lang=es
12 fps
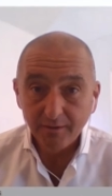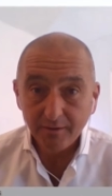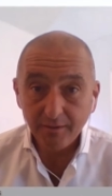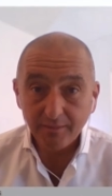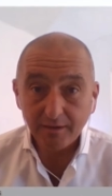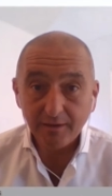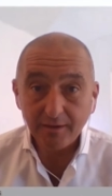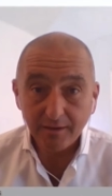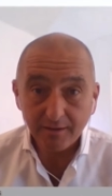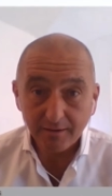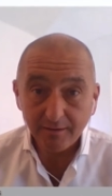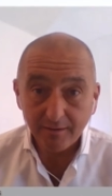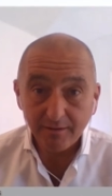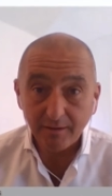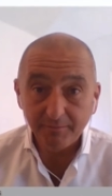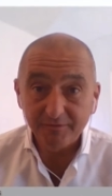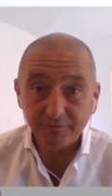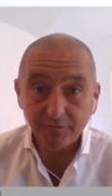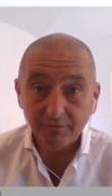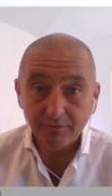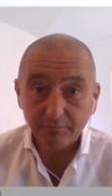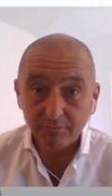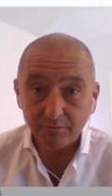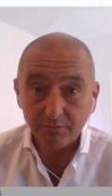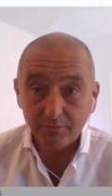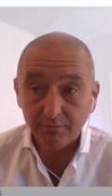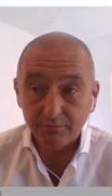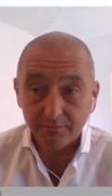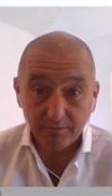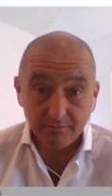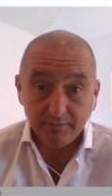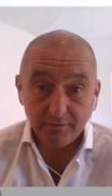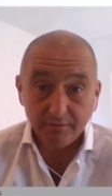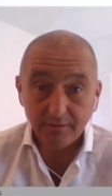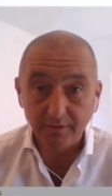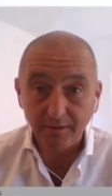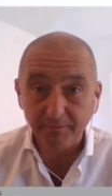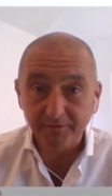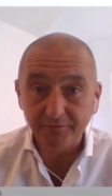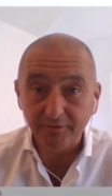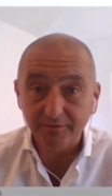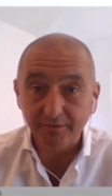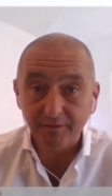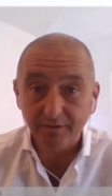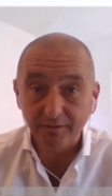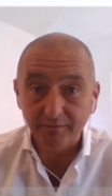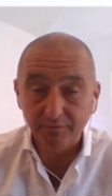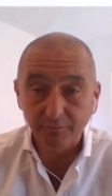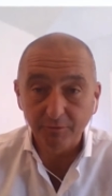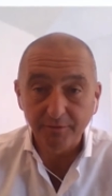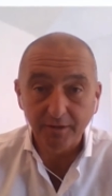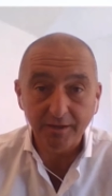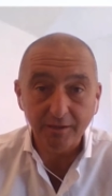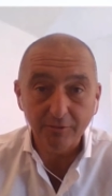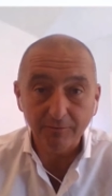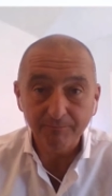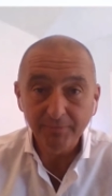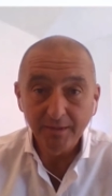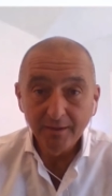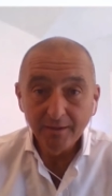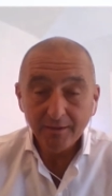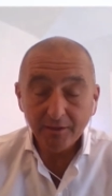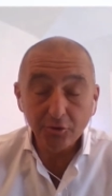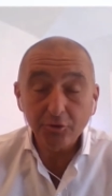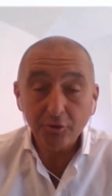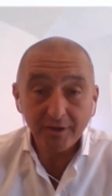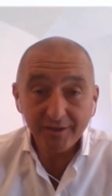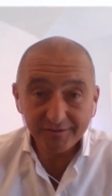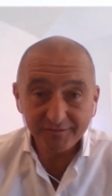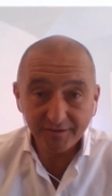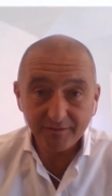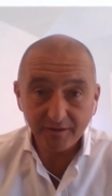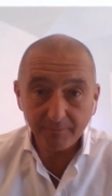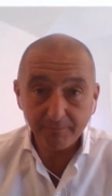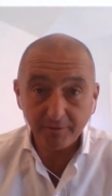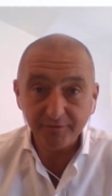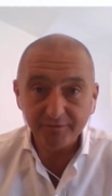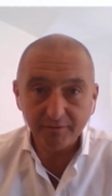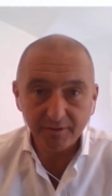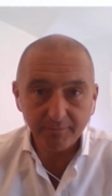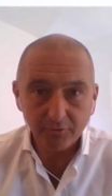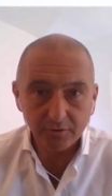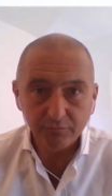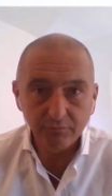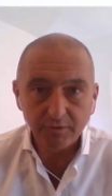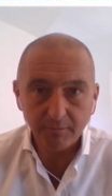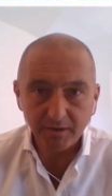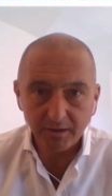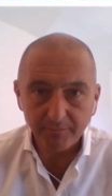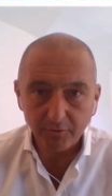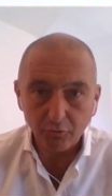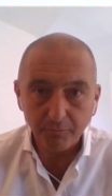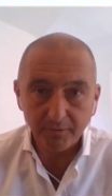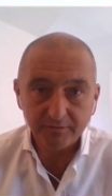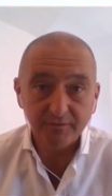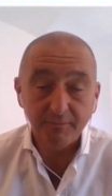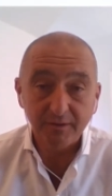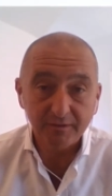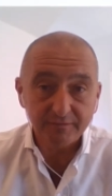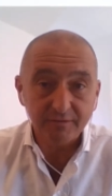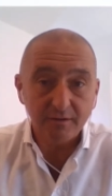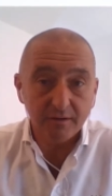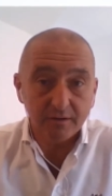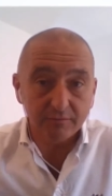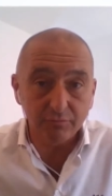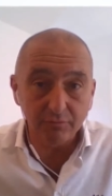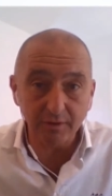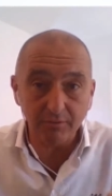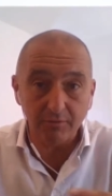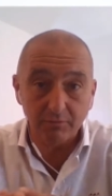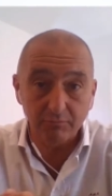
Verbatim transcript: y dar la, eh, visión de, nuestros, de, aquellas personas a las que nos hemos dirigido. Y yo creo que hay ese interés precisamente porque es un tema que preocupa. Si ves el resultado,